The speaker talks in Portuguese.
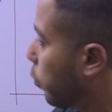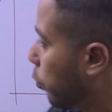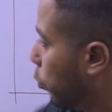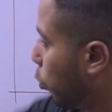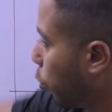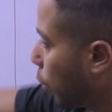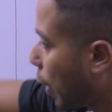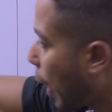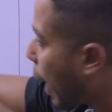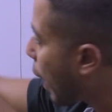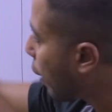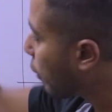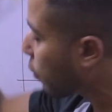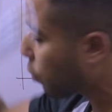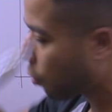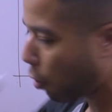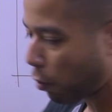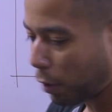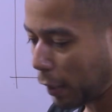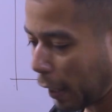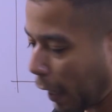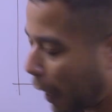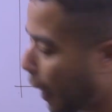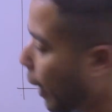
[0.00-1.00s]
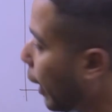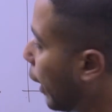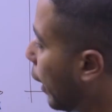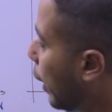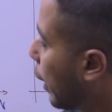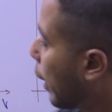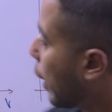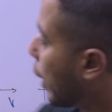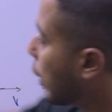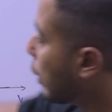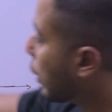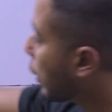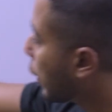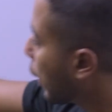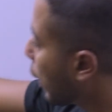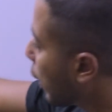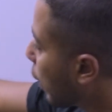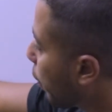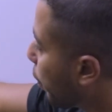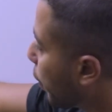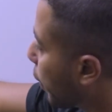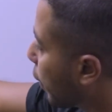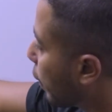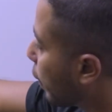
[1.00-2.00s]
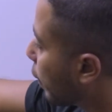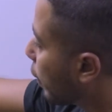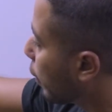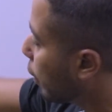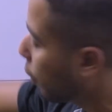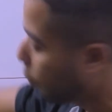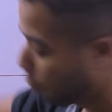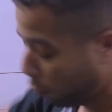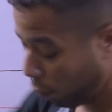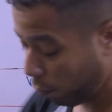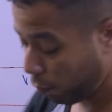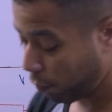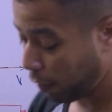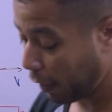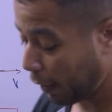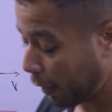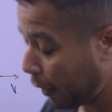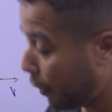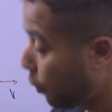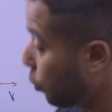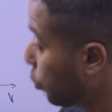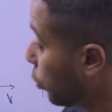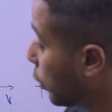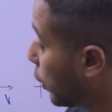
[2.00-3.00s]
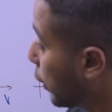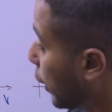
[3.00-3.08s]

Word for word: um gás qualquer, ele tem a pressão valendo